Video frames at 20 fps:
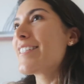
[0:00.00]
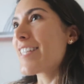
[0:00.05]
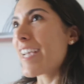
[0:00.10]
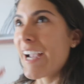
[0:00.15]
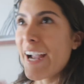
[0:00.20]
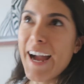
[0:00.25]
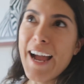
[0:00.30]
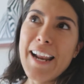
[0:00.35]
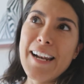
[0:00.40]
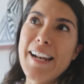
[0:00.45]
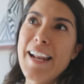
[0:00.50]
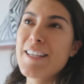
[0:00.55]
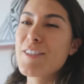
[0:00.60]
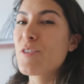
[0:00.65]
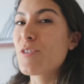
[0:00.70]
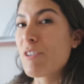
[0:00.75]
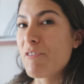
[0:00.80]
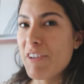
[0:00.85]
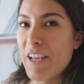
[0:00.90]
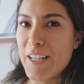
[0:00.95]
checar las
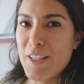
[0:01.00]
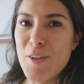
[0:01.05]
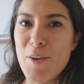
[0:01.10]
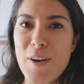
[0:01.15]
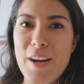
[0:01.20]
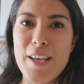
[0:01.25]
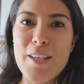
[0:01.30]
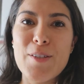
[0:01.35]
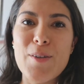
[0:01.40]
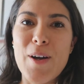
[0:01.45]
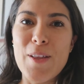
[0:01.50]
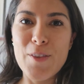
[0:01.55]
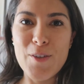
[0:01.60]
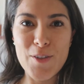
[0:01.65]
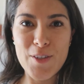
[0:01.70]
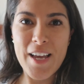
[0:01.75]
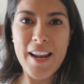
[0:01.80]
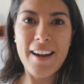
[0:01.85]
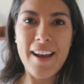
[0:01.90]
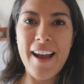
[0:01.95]
notificaciones
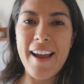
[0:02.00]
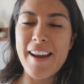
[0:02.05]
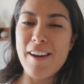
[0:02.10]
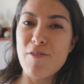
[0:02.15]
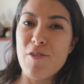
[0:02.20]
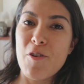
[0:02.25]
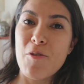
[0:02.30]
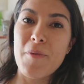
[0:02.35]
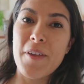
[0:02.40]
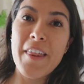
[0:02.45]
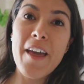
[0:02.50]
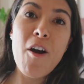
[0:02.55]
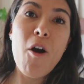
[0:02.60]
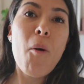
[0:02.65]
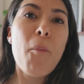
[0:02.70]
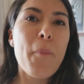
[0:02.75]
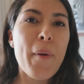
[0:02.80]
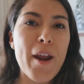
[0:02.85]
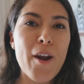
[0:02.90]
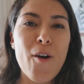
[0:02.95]
cuando salga el nuevo
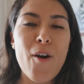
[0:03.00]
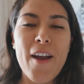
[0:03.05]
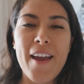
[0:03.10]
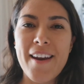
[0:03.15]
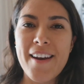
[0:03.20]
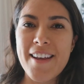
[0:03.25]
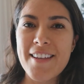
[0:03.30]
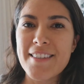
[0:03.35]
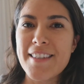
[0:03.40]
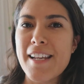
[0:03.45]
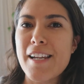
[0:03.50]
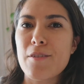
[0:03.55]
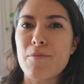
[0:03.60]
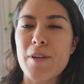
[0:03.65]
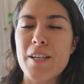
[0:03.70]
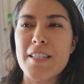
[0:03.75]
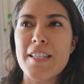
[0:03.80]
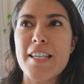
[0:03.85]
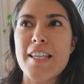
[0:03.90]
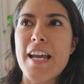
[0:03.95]
video, pero en este les
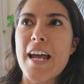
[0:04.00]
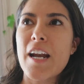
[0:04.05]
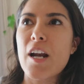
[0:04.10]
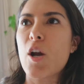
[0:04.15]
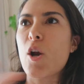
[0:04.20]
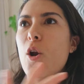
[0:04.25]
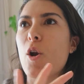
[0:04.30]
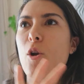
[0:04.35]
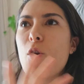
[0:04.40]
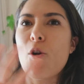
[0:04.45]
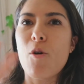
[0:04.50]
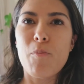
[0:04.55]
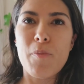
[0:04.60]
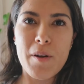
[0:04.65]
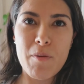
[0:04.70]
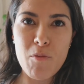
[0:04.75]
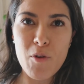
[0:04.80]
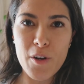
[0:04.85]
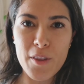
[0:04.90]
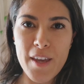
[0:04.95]
voy a enseñar lo
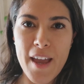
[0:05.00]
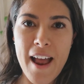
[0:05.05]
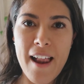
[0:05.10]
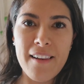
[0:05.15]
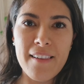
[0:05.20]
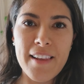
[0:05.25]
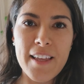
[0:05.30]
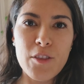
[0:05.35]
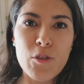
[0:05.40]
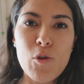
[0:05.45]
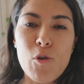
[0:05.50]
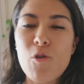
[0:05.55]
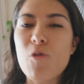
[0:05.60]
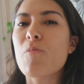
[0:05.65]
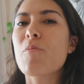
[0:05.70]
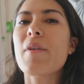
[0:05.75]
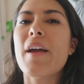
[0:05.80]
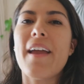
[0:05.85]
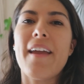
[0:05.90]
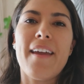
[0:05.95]
primordial de
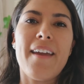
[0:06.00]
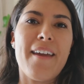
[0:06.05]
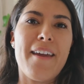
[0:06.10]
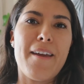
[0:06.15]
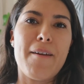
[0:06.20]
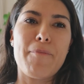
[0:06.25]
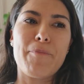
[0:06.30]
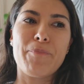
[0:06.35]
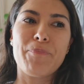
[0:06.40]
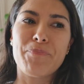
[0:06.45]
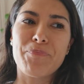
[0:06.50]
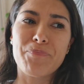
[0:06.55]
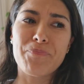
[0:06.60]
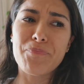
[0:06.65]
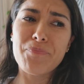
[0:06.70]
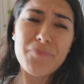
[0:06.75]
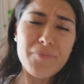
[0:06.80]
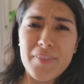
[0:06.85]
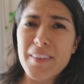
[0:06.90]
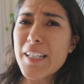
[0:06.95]
Tulum em,
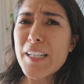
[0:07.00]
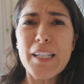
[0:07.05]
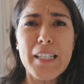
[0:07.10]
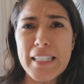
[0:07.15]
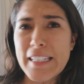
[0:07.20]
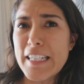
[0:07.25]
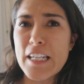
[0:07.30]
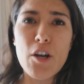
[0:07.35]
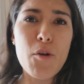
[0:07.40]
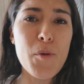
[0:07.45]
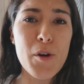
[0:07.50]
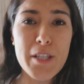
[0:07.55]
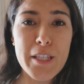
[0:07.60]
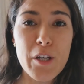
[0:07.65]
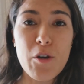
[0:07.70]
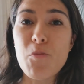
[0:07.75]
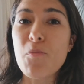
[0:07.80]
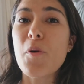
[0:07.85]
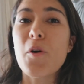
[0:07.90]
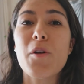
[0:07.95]
y como les
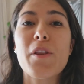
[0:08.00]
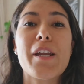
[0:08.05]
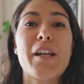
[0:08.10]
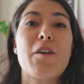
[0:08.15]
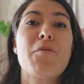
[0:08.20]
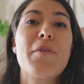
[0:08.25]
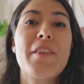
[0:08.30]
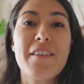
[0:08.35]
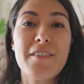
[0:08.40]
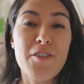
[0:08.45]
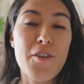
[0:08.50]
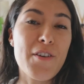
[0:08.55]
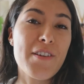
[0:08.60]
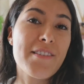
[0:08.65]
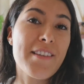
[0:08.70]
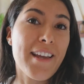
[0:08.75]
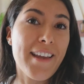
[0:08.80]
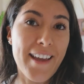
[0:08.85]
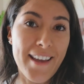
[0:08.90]
digo un poco de recomendaciones